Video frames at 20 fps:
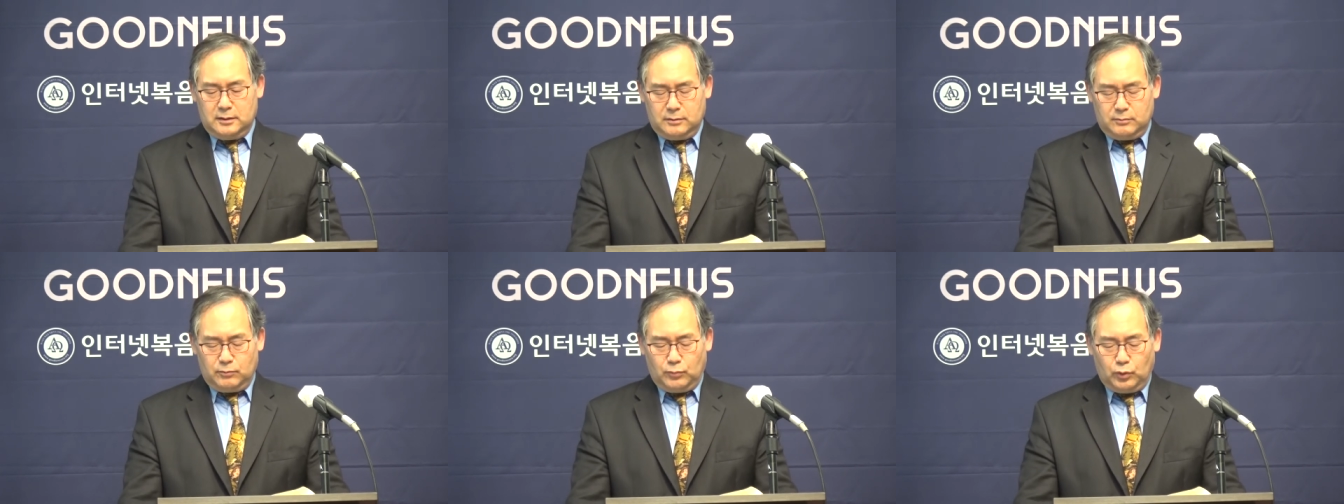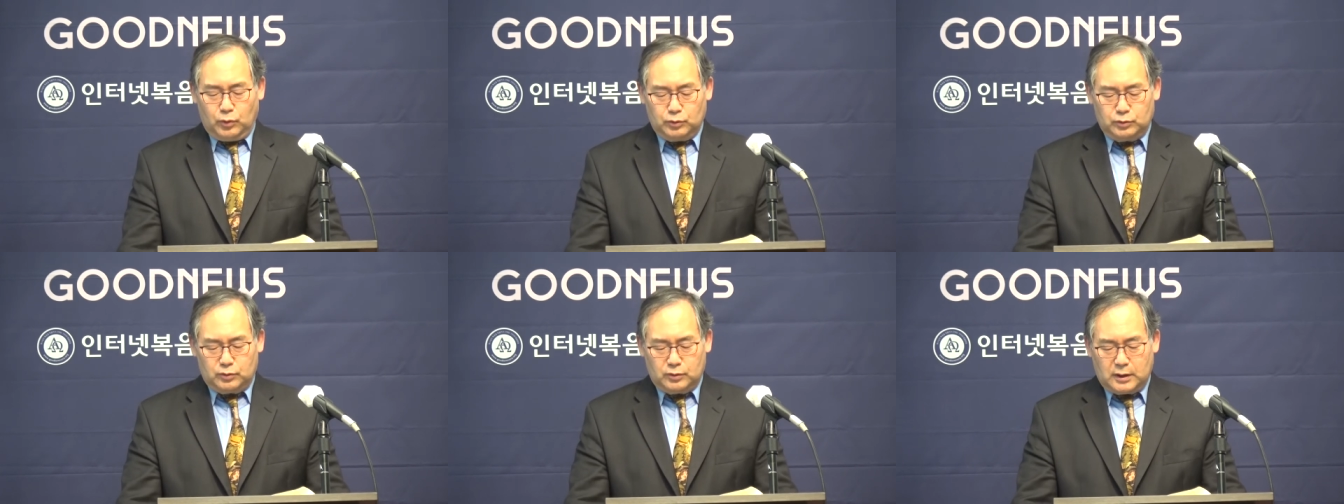
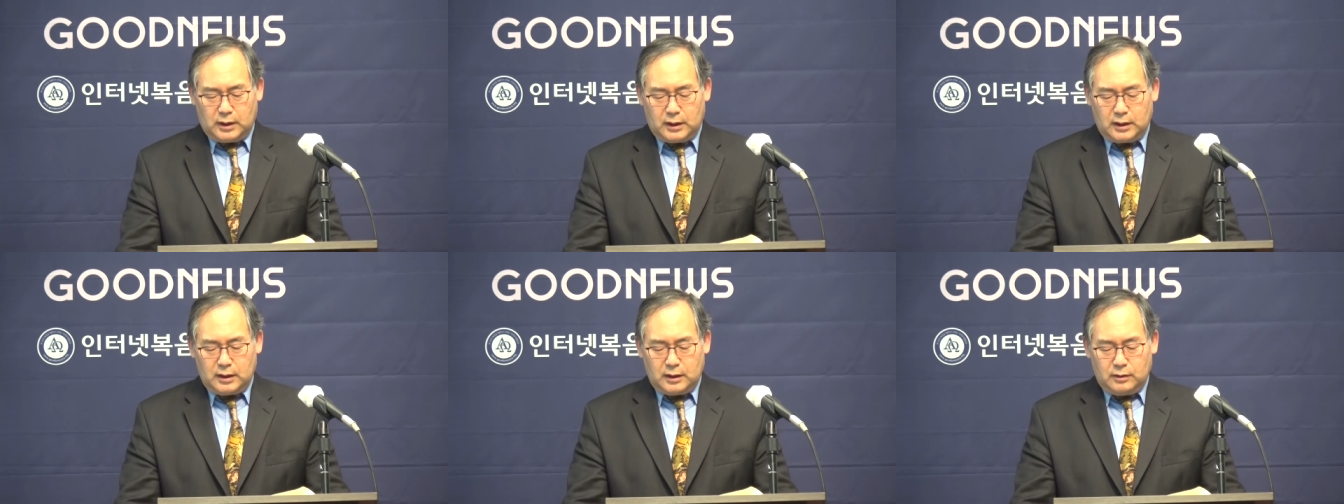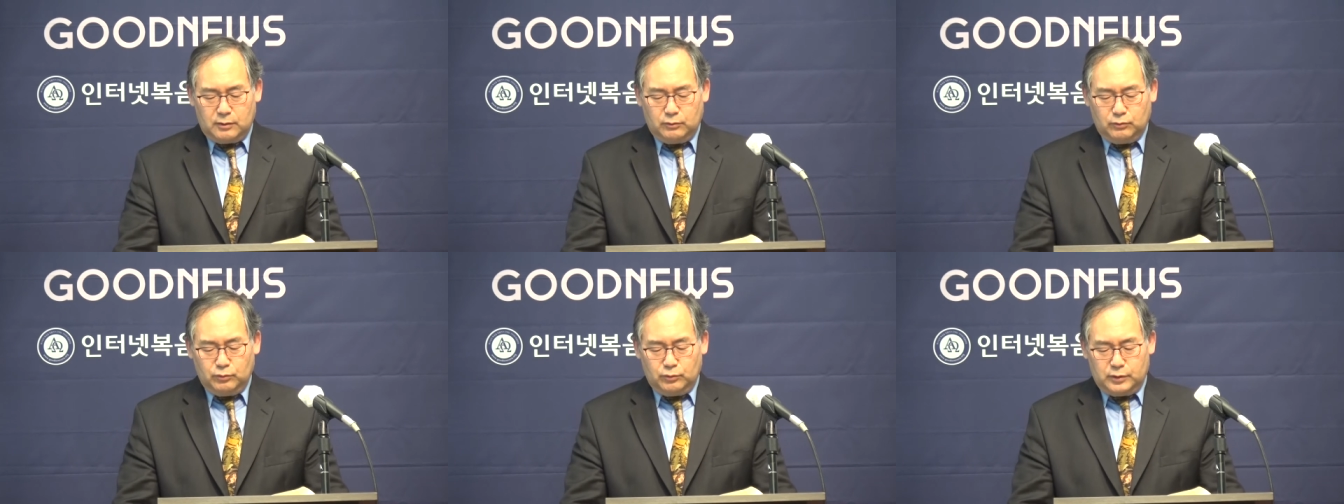
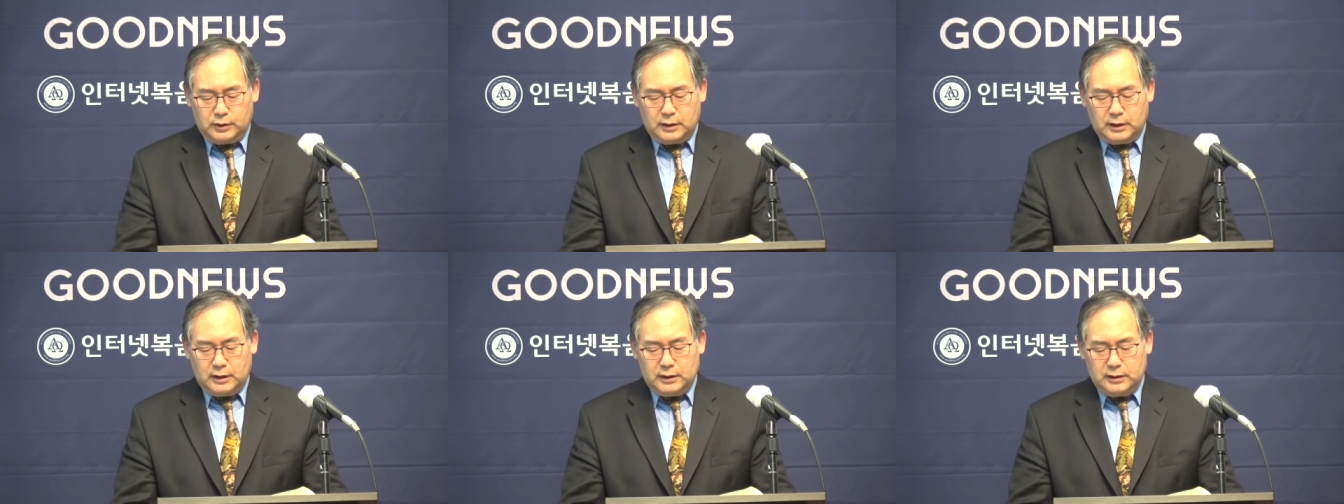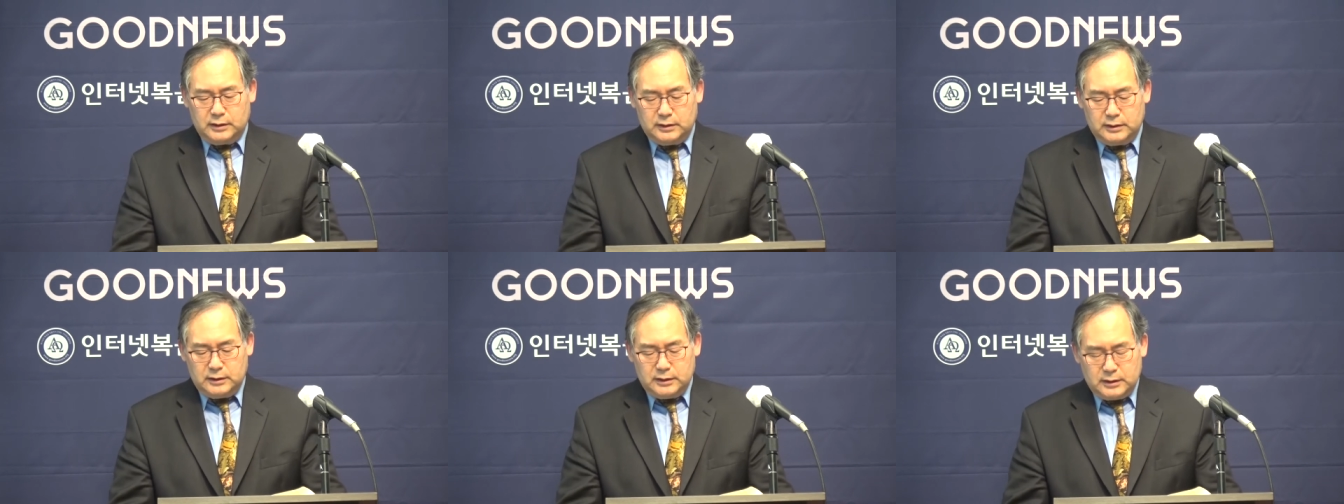모두가 우리가
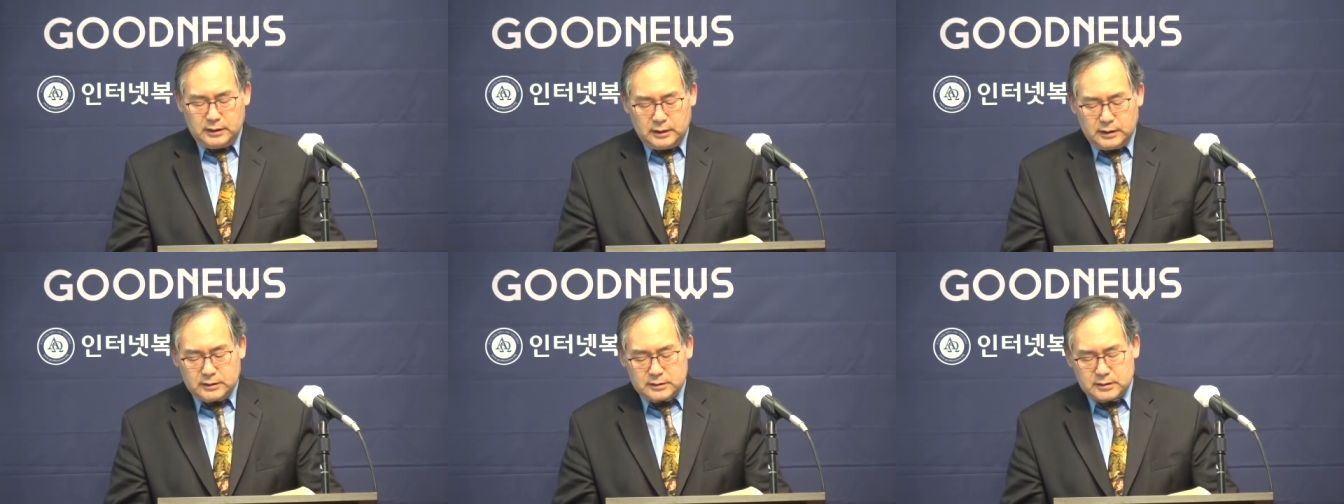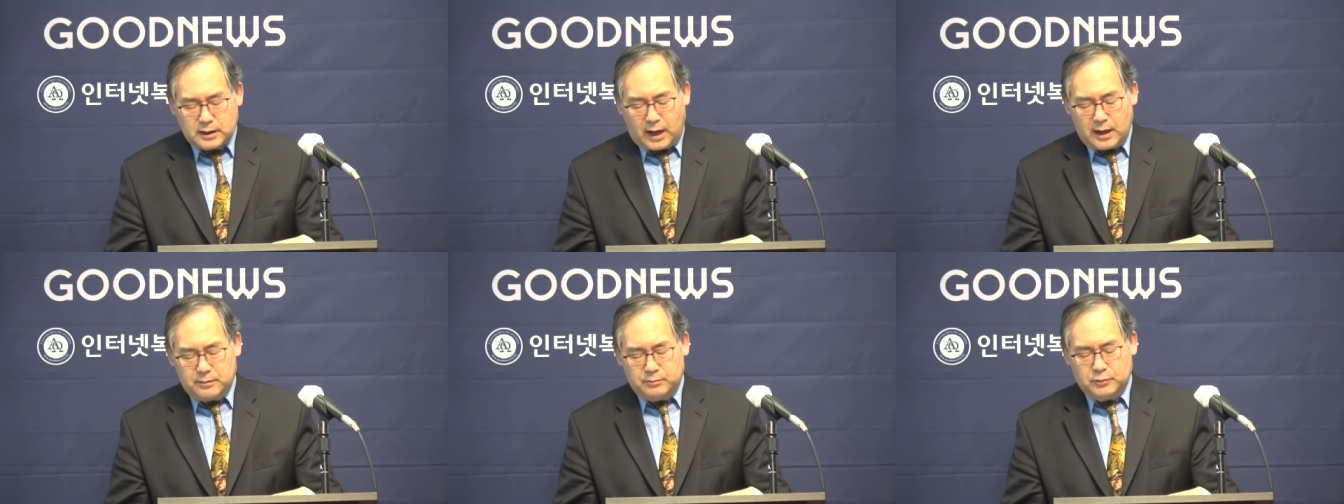
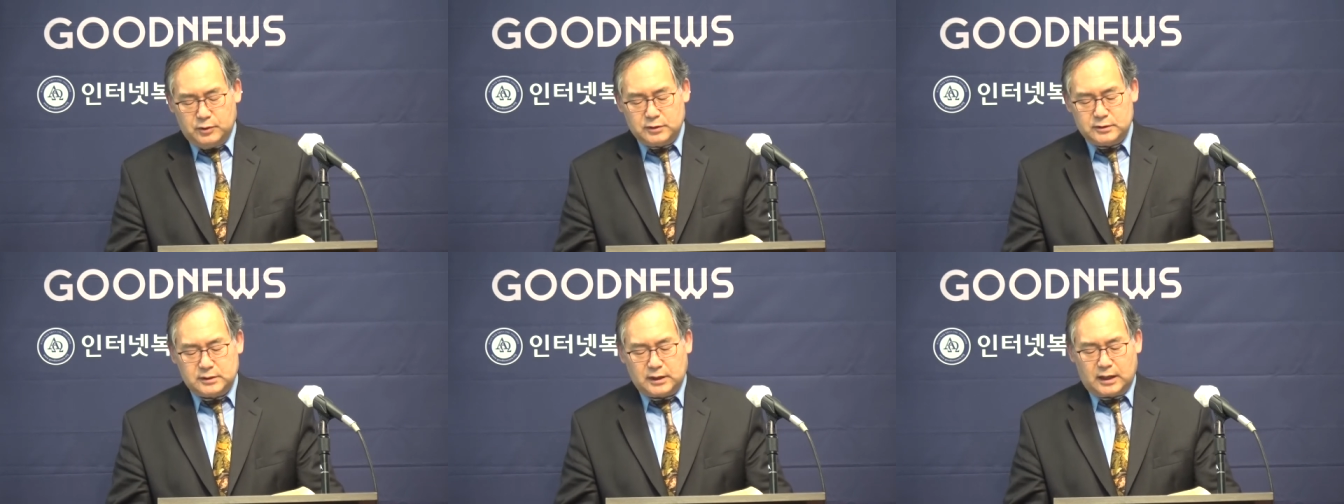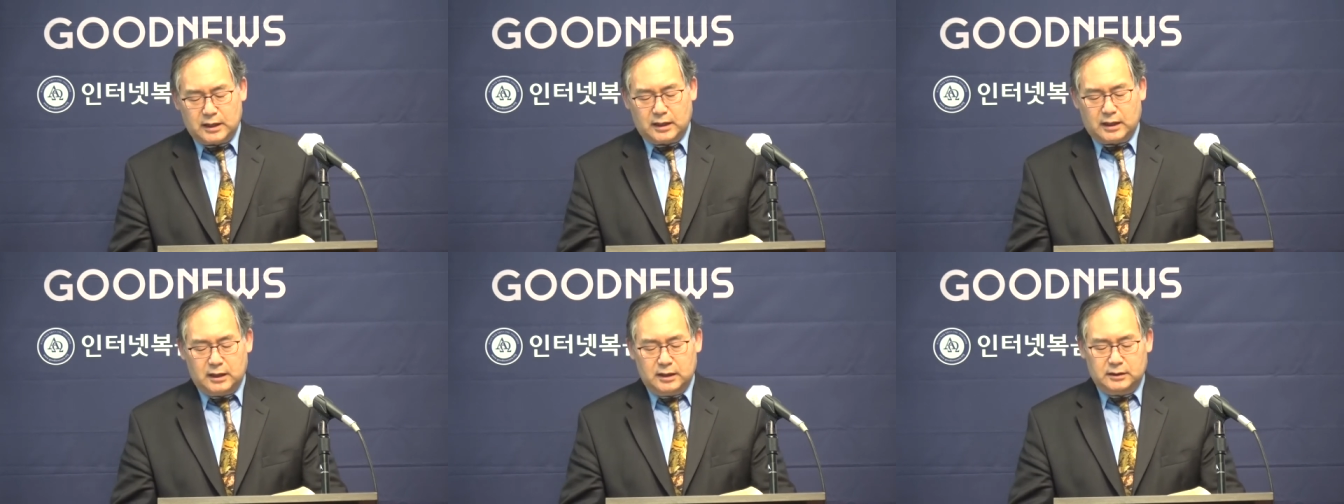삶을
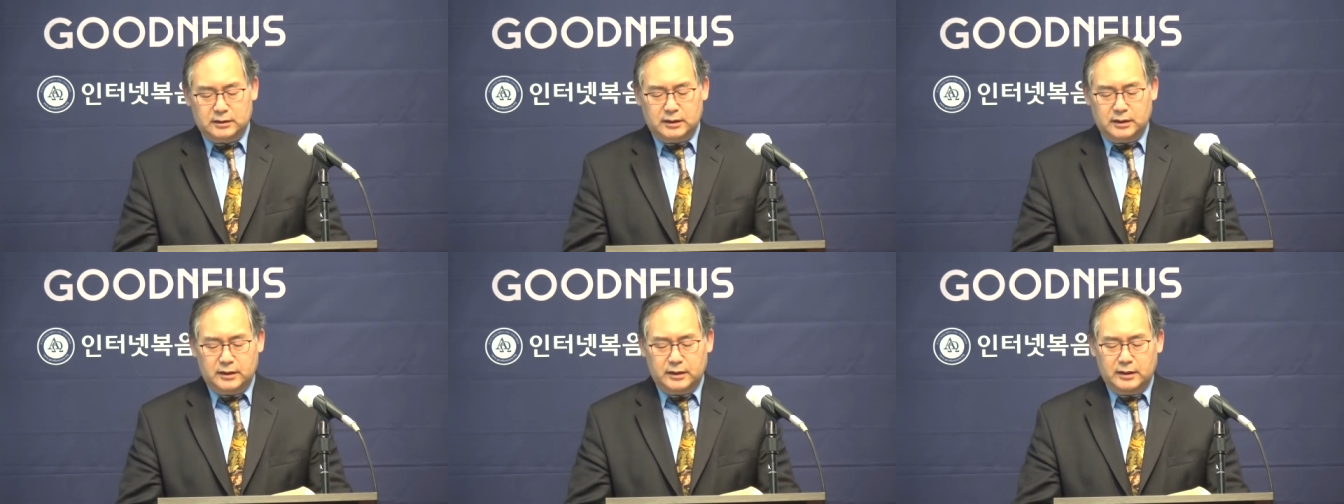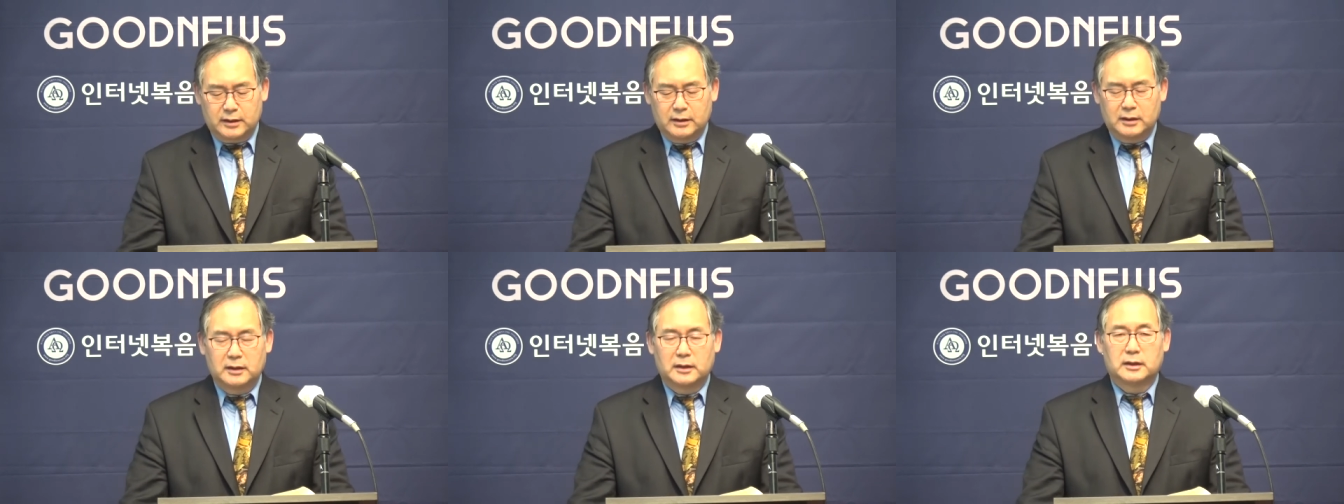살아갈 때